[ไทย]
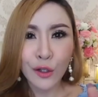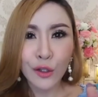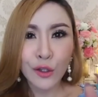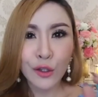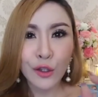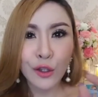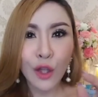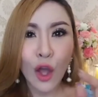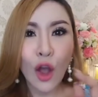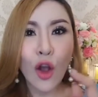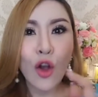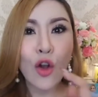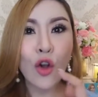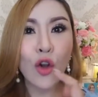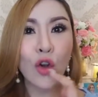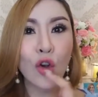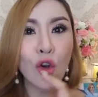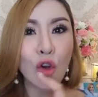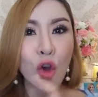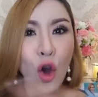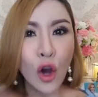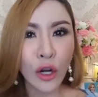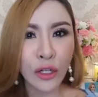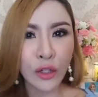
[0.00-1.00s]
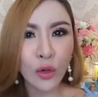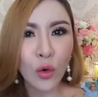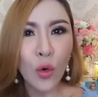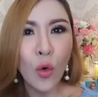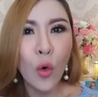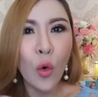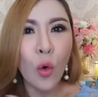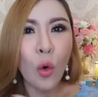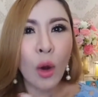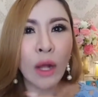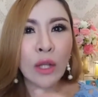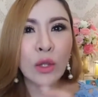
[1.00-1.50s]
ต้องกด
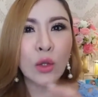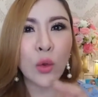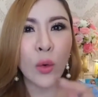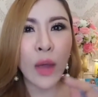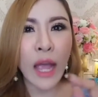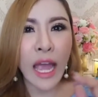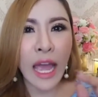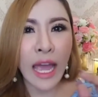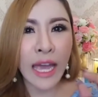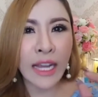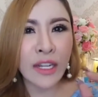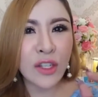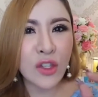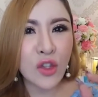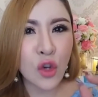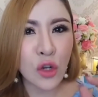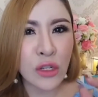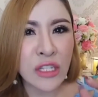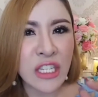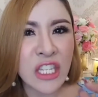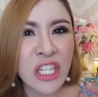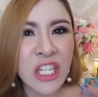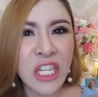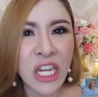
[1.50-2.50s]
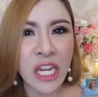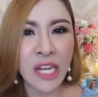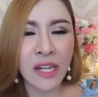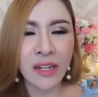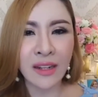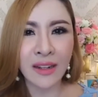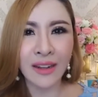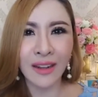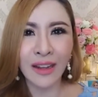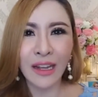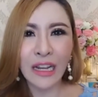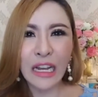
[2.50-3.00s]
หัวตัวเองจนชิน
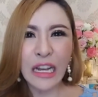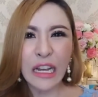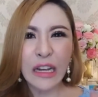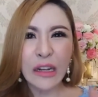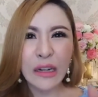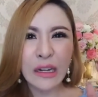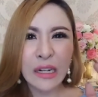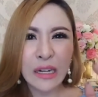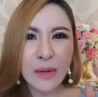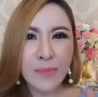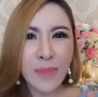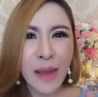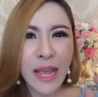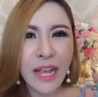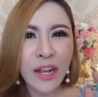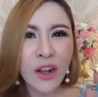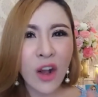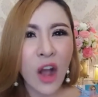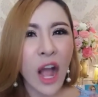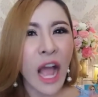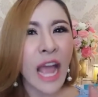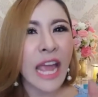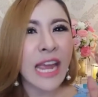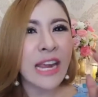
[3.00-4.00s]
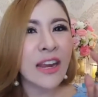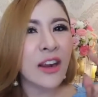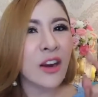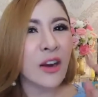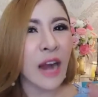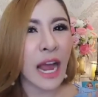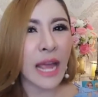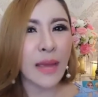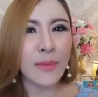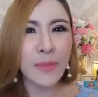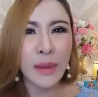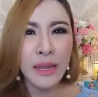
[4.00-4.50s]
หรือไม่ก็ให้ใค
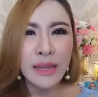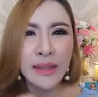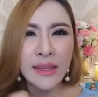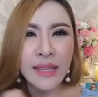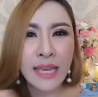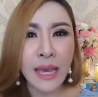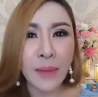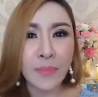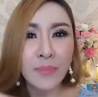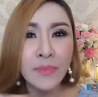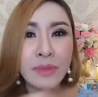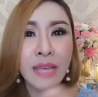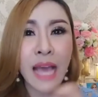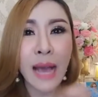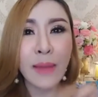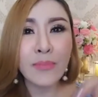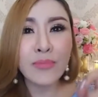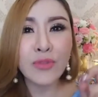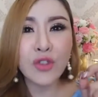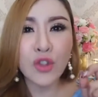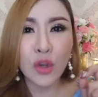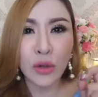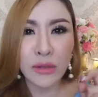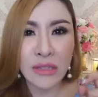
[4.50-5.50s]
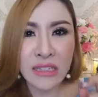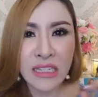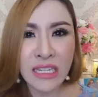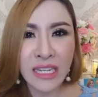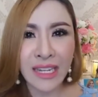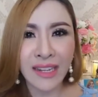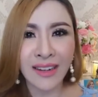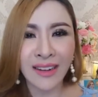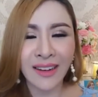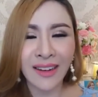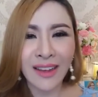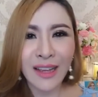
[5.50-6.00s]
รมาเหยียบย่ำจน
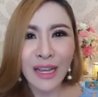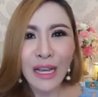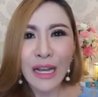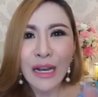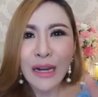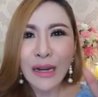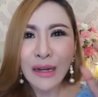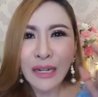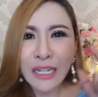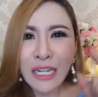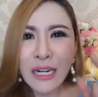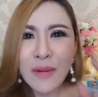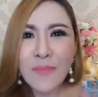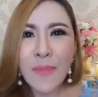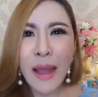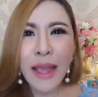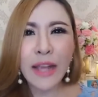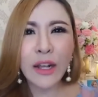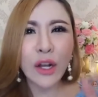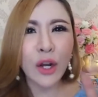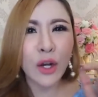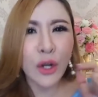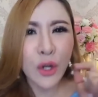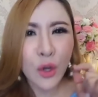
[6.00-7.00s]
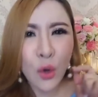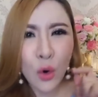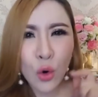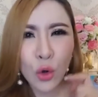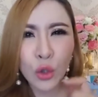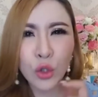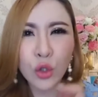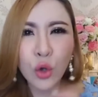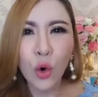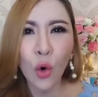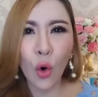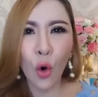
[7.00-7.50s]
ชินหรือไม่ก็ดู
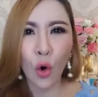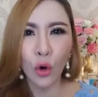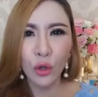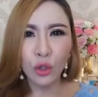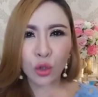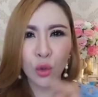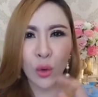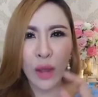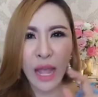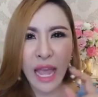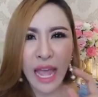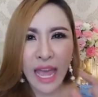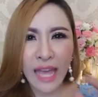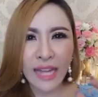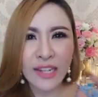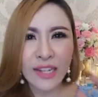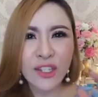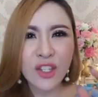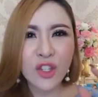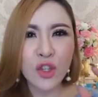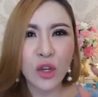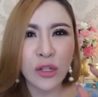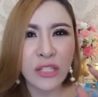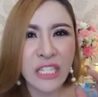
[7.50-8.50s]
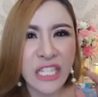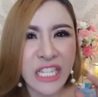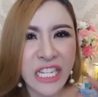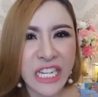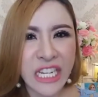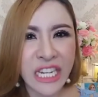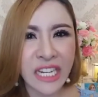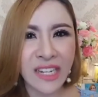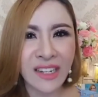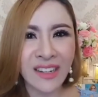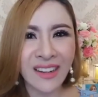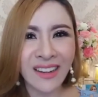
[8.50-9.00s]
ถูกตัวเองจน
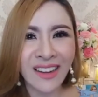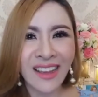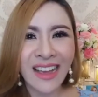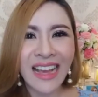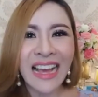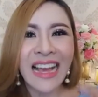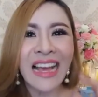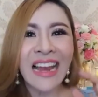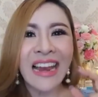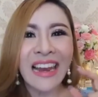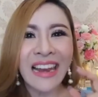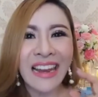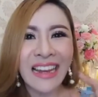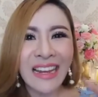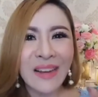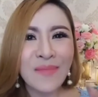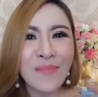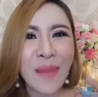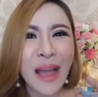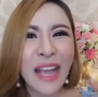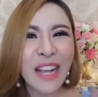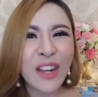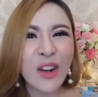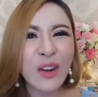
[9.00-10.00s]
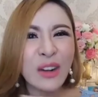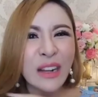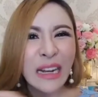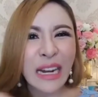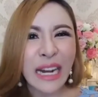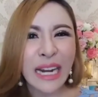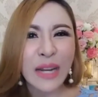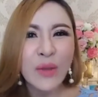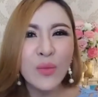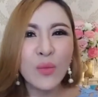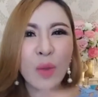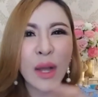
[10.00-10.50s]
ชินหรือไม่ก็
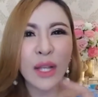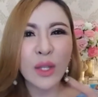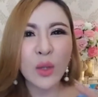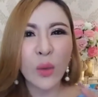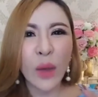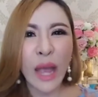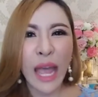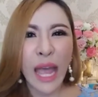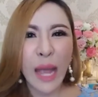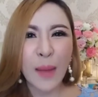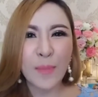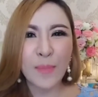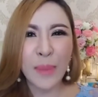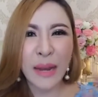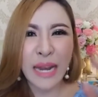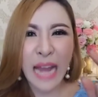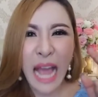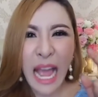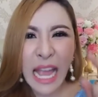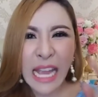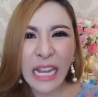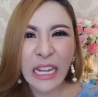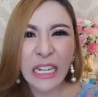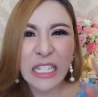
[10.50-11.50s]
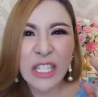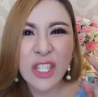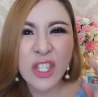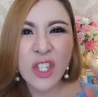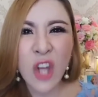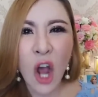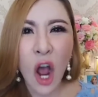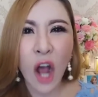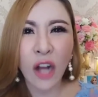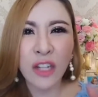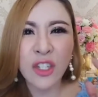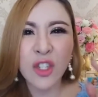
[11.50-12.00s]
คิดว่าตัวเองเป็นไอกระจ
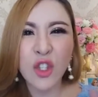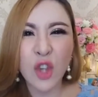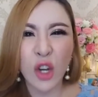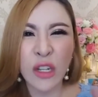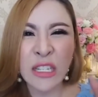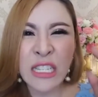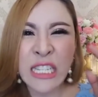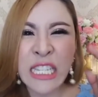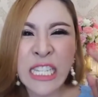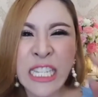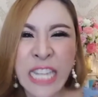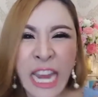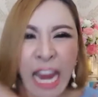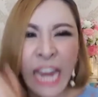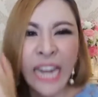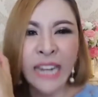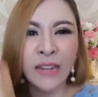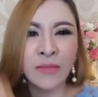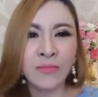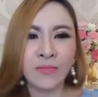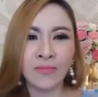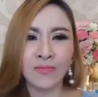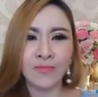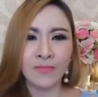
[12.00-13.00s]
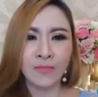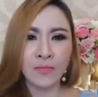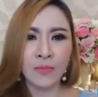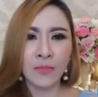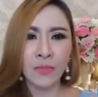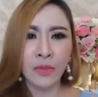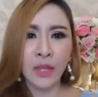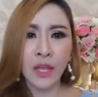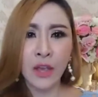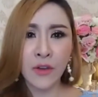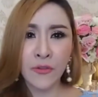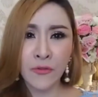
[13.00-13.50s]
อกจนชิน
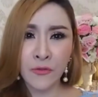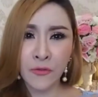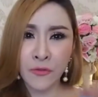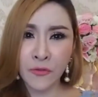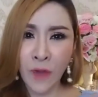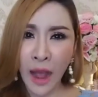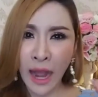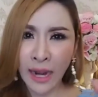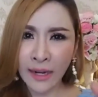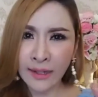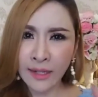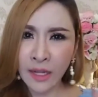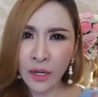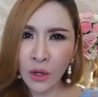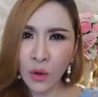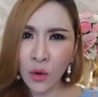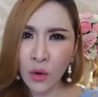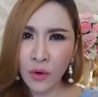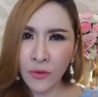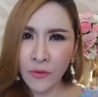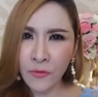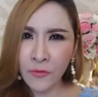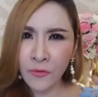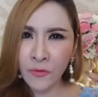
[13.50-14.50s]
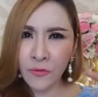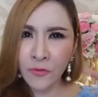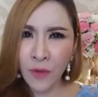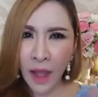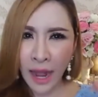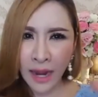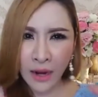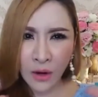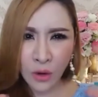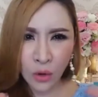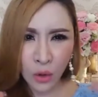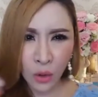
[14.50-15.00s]
ฟังนะลูกฟั
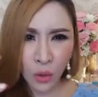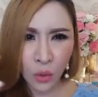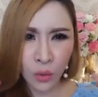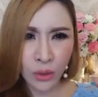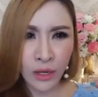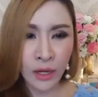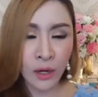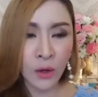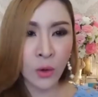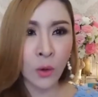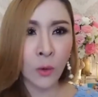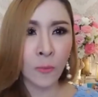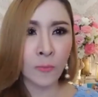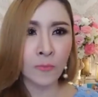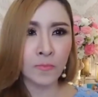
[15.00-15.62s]
งครูนะลูก